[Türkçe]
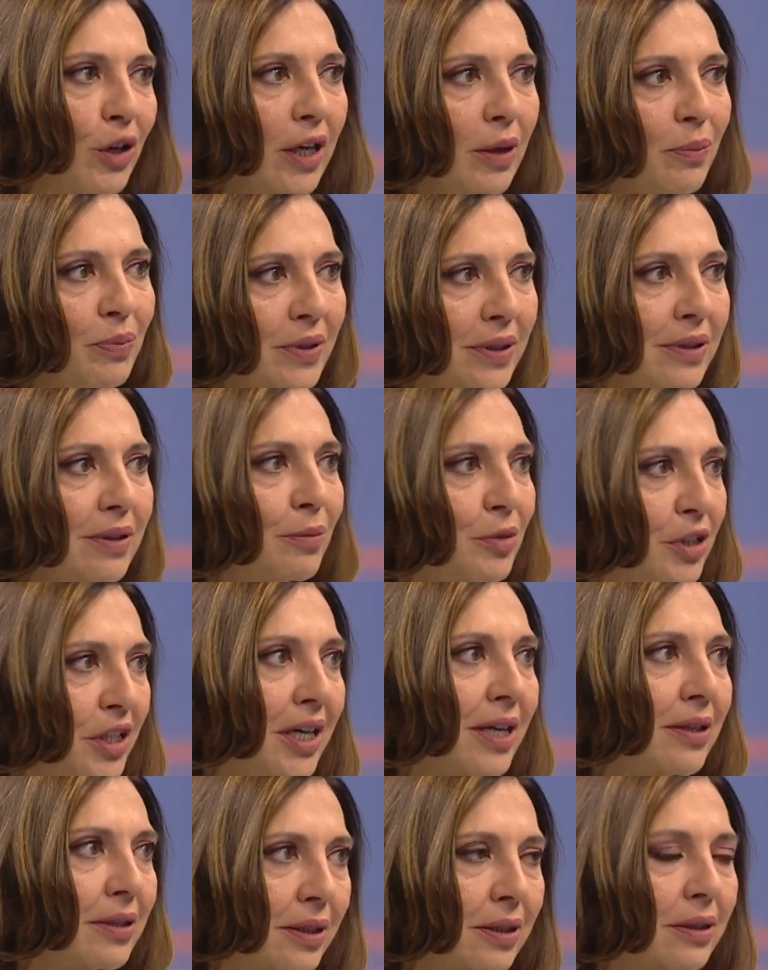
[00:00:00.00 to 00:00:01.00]
Hepsi de evet.
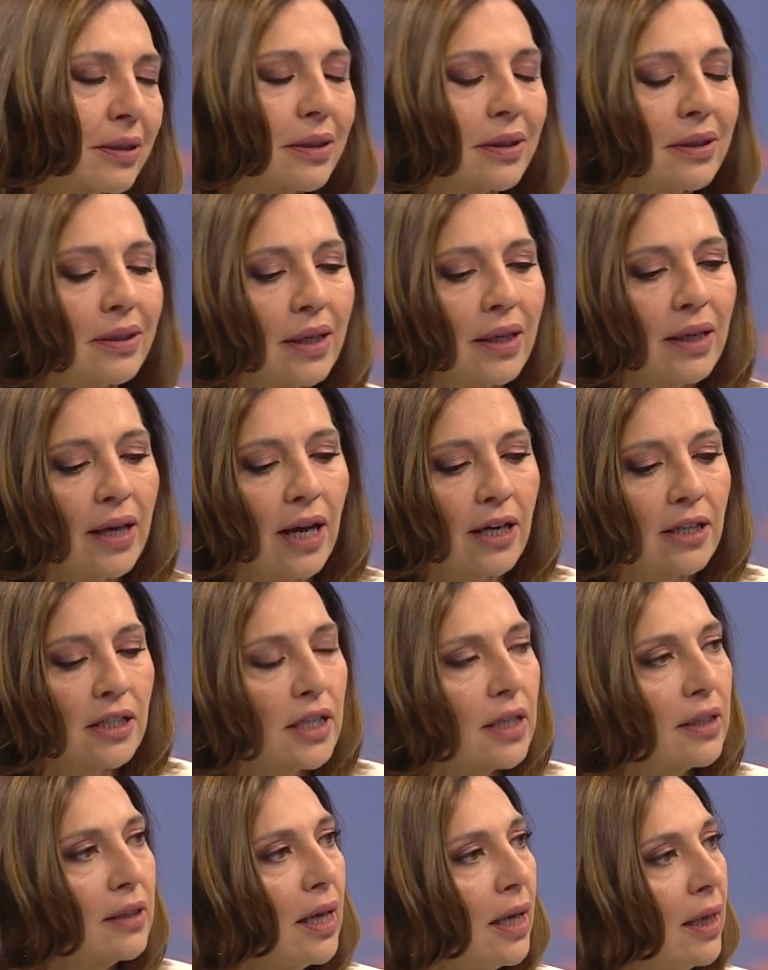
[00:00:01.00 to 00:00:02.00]
bıçak sırtında
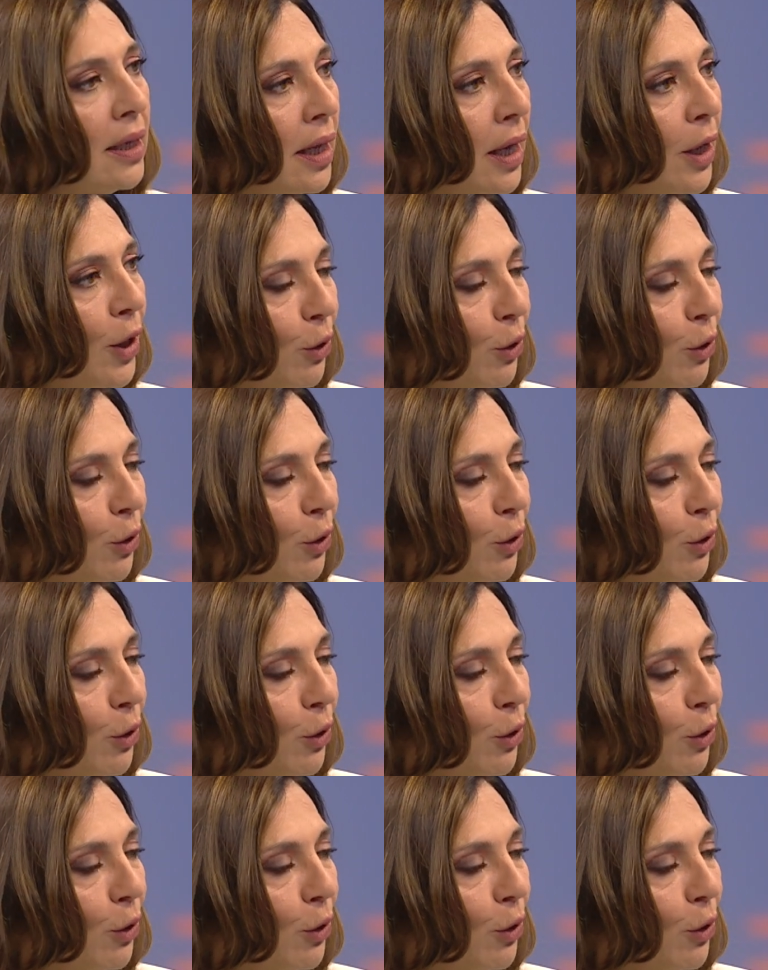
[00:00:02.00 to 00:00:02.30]
gerçekten.